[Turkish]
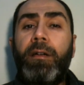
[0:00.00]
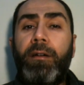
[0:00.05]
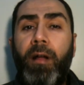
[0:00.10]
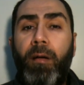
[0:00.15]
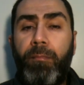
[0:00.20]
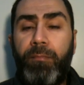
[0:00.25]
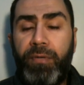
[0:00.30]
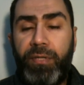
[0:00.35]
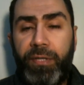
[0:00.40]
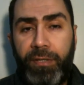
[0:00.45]

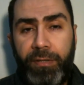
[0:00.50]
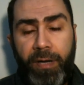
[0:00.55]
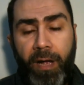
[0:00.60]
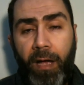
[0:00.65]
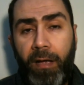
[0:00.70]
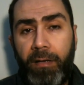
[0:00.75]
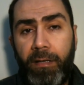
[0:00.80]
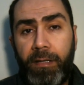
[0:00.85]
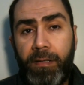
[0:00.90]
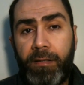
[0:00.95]
Rabbi
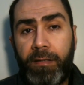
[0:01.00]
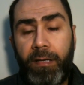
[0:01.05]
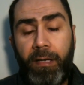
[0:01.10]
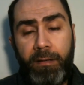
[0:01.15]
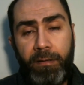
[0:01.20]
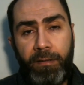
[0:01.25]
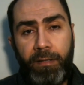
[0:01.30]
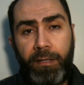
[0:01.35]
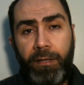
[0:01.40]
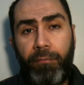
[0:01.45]
şirahli
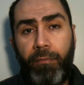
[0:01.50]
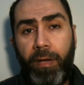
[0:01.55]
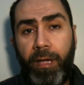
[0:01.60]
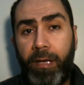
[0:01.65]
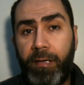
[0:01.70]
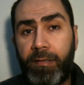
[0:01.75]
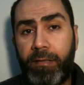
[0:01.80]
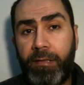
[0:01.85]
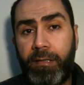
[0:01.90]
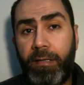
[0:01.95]
sadri ve
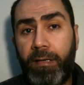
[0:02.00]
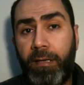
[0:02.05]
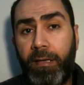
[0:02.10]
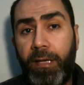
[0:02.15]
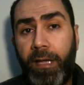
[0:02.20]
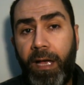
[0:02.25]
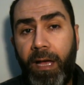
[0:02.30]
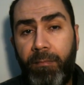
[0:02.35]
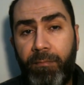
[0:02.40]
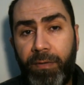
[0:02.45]

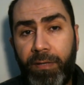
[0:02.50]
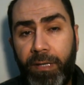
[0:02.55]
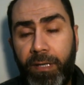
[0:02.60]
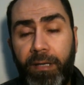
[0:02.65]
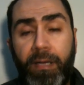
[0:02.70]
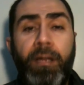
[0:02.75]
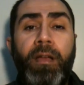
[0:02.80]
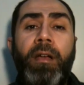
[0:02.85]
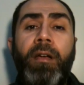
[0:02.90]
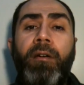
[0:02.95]
yessirli
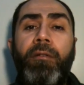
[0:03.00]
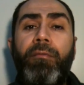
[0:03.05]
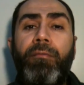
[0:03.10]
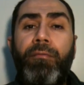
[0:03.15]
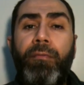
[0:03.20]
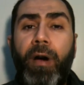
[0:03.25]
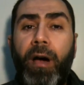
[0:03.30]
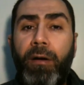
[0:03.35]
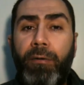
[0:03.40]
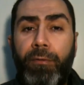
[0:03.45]
emri
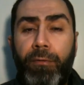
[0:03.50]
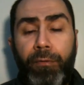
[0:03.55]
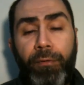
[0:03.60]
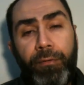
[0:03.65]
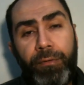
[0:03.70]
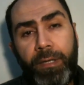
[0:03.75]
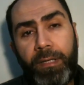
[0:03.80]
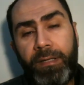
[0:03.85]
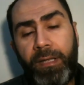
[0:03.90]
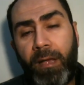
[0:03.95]
ve hlul
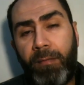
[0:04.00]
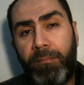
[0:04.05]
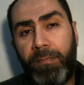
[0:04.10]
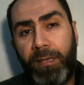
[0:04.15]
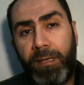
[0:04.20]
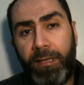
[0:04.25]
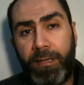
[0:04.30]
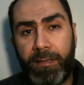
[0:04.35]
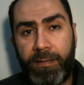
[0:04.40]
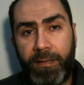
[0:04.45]
ukdeten
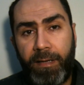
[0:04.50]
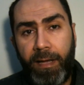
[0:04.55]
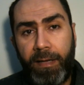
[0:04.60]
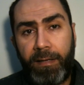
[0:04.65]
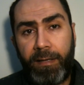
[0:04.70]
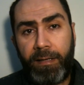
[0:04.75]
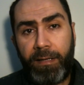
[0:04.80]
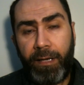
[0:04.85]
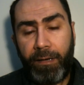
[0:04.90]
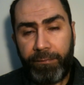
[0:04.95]
min
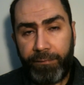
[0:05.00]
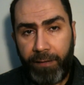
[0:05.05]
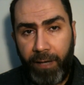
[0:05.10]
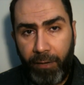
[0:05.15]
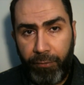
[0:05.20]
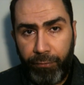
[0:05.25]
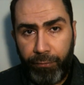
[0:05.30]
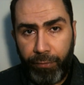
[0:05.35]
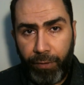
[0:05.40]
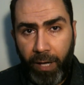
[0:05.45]
lisani
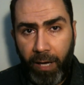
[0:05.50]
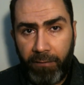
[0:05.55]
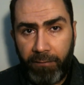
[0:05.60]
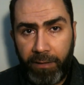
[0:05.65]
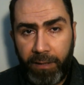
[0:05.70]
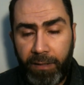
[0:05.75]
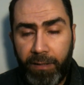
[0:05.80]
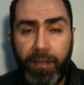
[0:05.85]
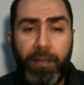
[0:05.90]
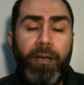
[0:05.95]
yefkahu
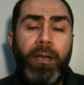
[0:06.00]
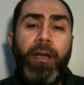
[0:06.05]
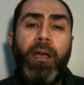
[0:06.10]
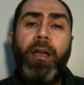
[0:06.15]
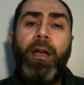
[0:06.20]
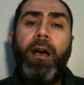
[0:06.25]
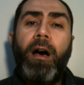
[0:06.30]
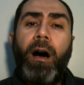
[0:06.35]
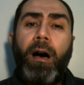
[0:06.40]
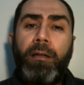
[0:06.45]
kavli.
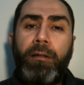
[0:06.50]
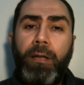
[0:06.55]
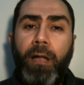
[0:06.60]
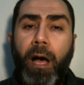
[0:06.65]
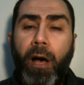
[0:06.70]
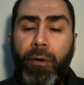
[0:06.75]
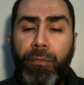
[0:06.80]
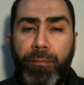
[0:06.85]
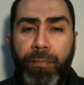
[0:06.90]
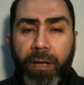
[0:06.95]

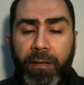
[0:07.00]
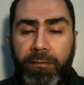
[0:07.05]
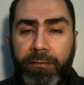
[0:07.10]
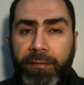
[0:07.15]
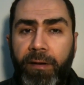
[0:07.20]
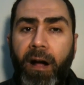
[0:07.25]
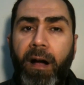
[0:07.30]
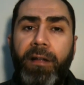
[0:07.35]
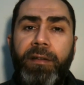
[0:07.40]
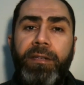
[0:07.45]
Allahümme
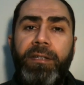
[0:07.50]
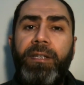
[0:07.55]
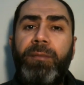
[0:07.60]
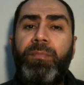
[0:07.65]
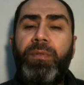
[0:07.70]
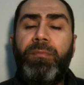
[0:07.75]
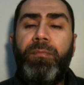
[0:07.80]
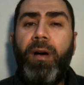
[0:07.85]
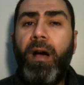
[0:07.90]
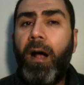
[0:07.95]

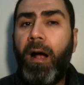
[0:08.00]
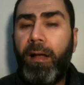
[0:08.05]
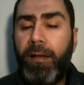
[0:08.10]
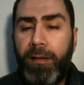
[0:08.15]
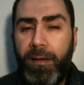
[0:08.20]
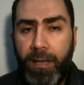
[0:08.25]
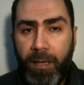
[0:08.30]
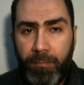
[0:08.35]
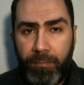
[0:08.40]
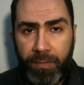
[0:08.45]
enfa'ni bima
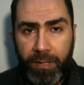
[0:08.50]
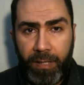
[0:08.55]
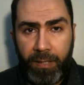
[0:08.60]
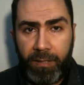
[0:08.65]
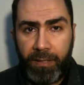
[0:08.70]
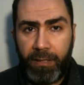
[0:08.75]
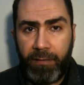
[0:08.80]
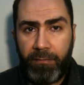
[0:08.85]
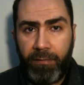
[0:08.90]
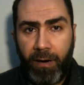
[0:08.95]

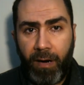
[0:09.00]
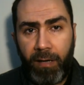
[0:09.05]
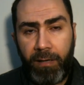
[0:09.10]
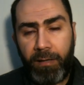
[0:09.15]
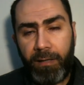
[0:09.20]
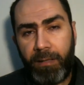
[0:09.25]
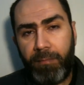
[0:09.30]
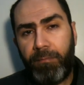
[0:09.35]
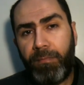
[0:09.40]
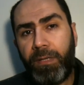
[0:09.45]
allemteni ve
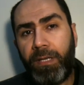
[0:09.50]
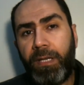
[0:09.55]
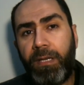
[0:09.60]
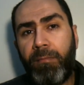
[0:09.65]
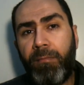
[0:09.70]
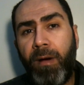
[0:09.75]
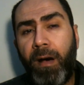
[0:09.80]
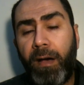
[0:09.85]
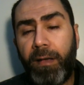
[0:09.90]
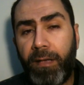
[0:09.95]

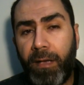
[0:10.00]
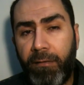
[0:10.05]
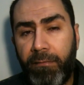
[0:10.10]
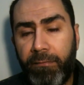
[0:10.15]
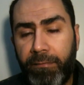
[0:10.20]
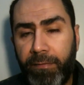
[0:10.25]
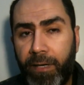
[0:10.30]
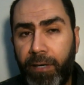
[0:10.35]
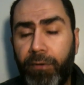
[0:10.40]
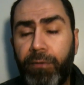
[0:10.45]
allimni ma
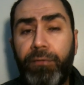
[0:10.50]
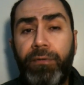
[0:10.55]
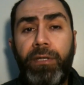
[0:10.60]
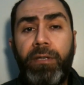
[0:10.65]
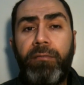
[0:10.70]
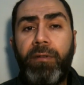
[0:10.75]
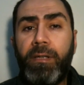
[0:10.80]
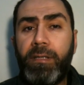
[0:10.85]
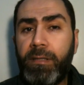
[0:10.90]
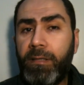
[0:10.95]

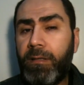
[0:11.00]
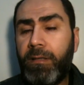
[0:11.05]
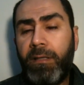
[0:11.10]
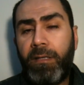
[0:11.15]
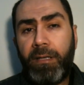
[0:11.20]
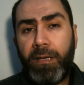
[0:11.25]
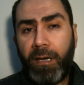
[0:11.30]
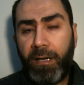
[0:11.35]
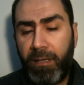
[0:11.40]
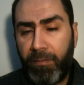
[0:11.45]
yenfe'uni ve
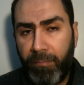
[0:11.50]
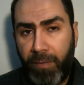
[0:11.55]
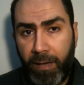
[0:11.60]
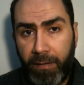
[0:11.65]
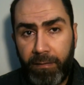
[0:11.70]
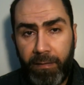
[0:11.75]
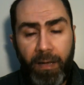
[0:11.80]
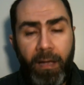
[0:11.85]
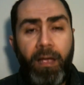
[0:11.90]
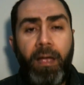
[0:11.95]
zidni
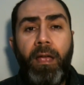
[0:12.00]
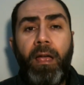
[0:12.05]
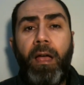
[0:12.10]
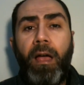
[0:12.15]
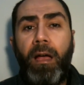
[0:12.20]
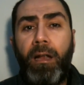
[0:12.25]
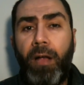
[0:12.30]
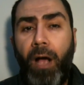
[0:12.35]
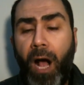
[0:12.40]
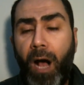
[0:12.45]
ilmen.
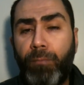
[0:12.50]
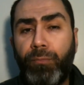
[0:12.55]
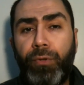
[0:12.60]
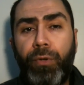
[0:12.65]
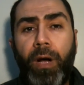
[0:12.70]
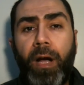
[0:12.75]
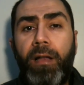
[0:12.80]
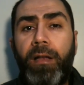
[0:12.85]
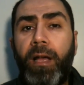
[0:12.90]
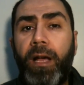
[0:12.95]

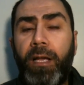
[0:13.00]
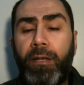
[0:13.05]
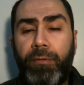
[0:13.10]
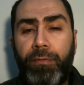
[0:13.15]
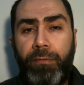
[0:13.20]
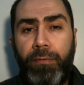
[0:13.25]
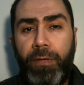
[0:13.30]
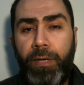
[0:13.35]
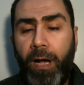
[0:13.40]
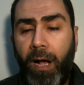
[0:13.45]
Elhamdu ala
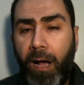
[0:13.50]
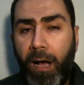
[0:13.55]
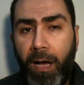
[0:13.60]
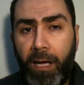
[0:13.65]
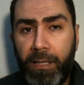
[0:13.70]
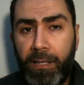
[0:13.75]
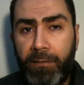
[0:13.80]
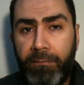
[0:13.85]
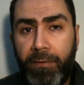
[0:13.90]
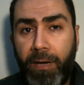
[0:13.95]
kulli
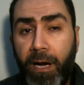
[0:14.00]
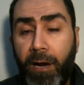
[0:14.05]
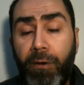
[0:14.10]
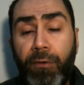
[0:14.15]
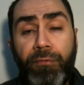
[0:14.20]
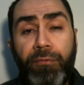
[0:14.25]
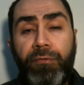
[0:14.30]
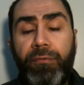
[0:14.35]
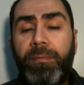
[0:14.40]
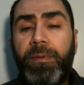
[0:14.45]
halin ve
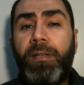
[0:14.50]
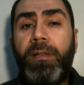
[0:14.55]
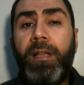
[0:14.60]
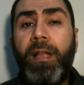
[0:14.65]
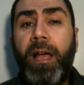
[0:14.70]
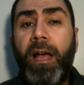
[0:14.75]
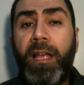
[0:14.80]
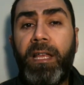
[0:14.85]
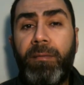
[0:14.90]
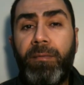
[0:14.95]
euzu
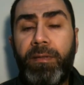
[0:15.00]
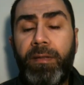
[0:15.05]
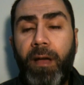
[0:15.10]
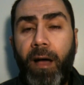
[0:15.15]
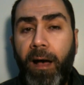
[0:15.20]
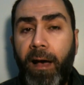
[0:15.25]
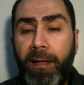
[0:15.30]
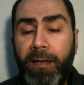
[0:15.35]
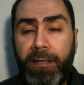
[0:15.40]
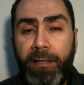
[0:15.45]
billahi min
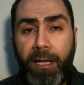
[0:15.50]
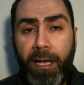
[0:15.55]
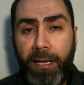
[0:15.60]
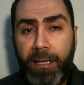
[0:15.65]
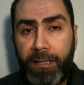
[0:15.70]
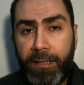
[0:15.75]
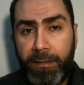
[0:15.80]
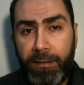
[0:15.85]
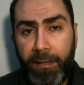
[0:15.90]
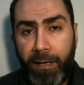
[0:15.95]
halin
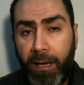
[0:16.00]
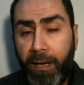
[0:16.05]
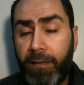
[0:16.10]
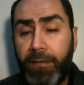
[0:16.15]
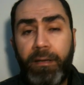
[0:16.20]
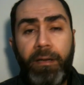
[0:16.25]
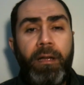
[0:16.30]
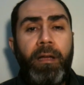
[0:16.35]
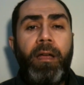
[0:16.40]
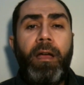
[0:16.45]
ehlin
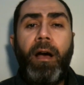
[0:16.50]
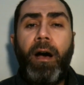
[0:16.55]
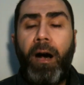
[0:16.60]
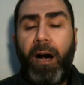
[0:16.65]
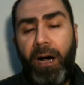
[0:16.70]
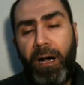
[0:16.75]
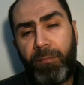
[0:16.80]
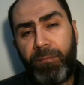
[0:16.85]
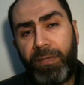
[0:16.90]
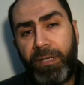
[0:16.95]
nar.
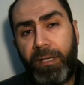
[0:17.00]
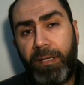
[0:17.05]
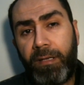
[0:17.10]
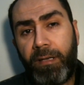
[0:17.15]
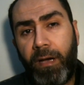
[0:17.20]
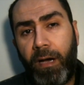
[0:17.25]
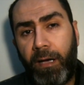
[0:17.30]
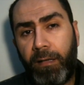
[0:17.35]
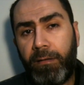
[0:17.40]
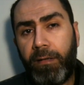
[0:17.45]

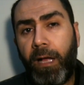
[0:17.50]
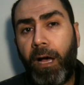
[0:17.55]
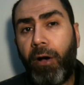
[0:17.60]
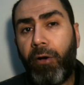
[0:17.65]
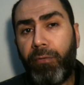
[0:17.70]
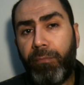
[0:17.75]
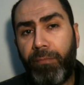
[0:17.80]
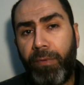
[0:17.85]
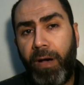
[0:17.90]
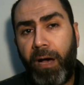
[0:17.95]
Amin.
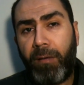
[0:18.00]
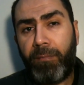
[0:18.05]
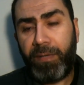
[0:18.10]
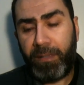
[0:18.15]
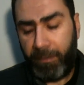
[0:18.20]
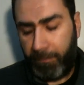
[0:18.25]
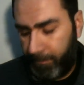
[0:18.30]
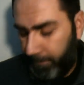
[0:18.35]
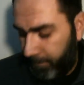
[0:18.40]
Allahümme amin.